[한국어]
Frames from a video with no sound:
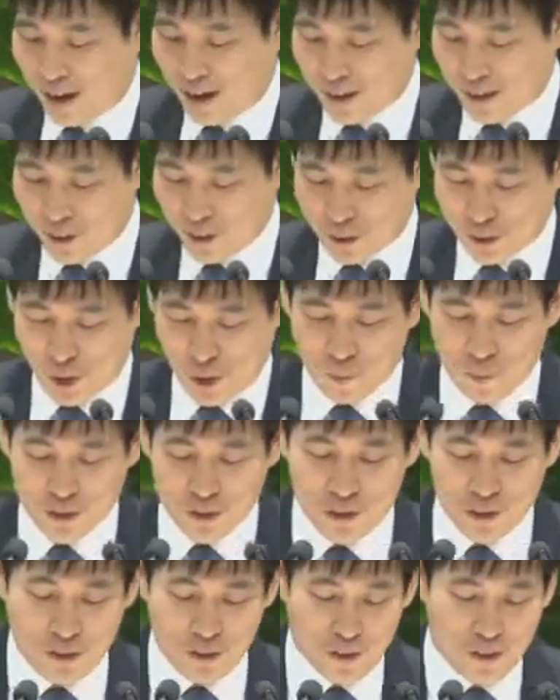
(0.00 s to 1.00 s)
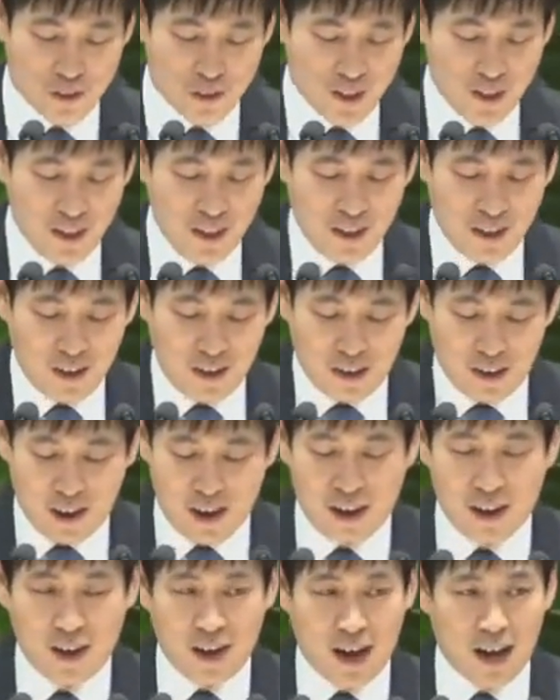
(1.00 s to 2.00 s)
그것을 넘어서
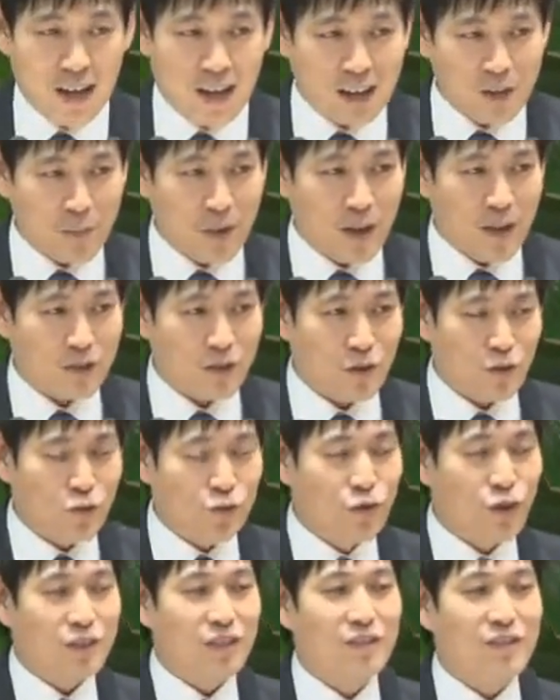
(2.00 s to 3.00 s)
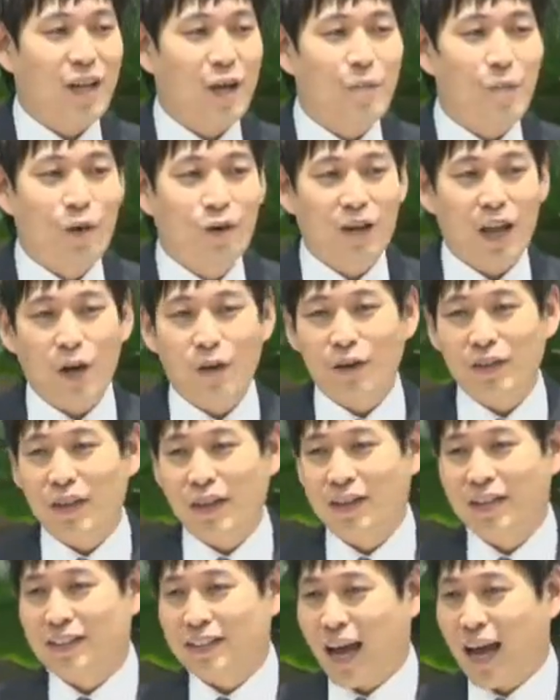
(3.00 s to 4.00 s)
아, 하나님께서 주어진 사명을 해와 달이
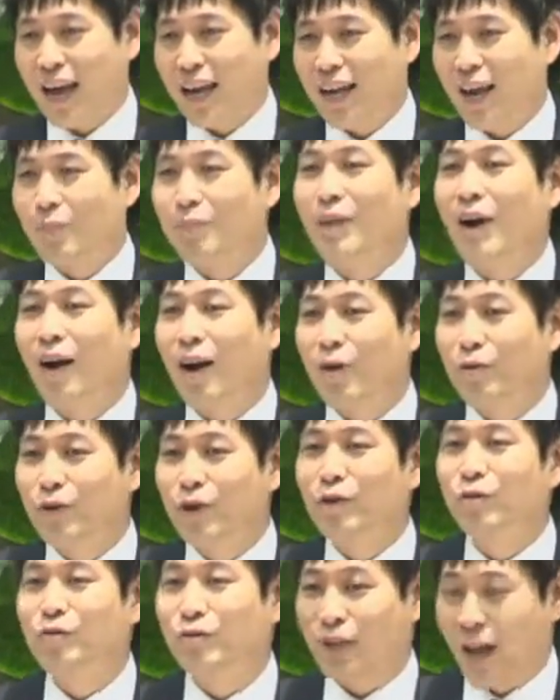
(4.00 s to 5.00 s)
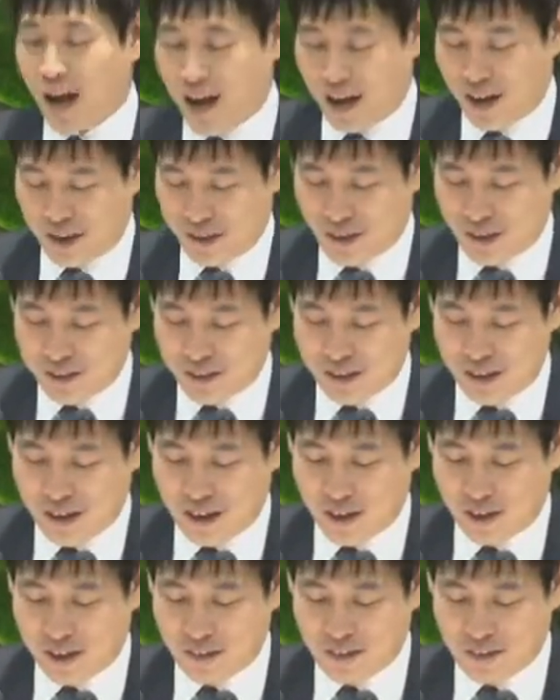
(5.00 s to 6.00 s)
잘 감당하고 있구나, 라는
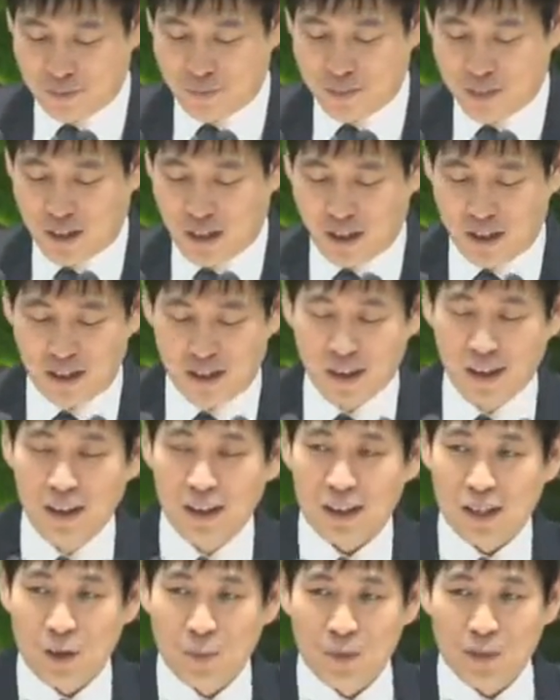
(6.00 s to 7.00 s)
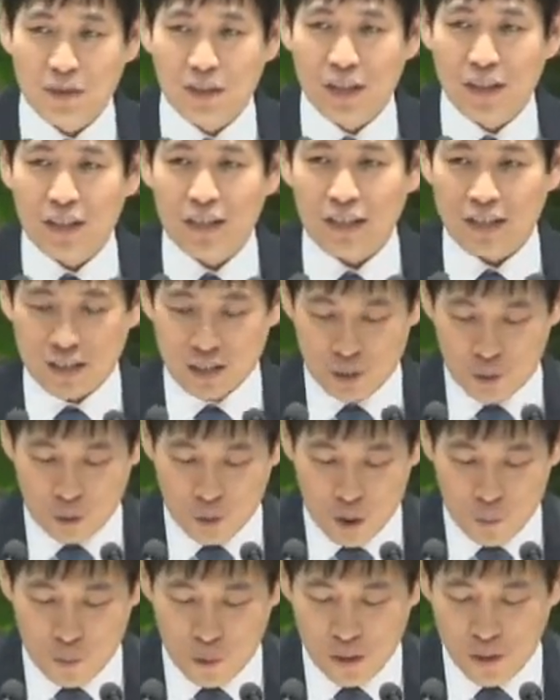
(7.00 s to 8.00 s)
생각이 듭니다. 그러면서 내 자신을
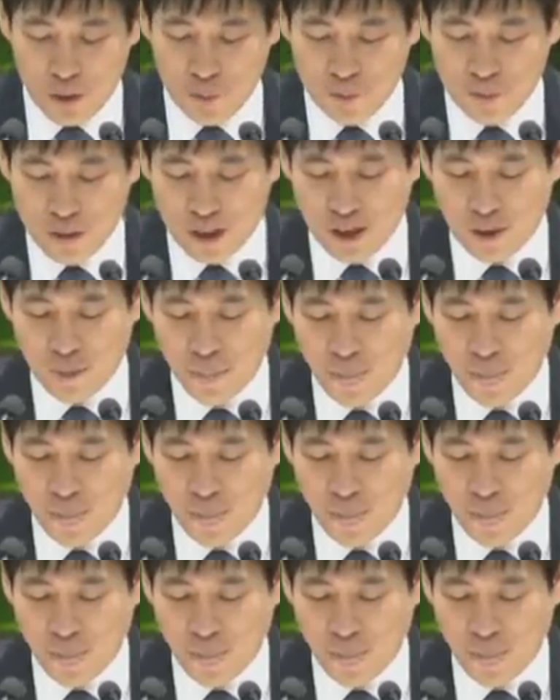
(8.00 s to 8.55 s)
돌아보게 됩니다.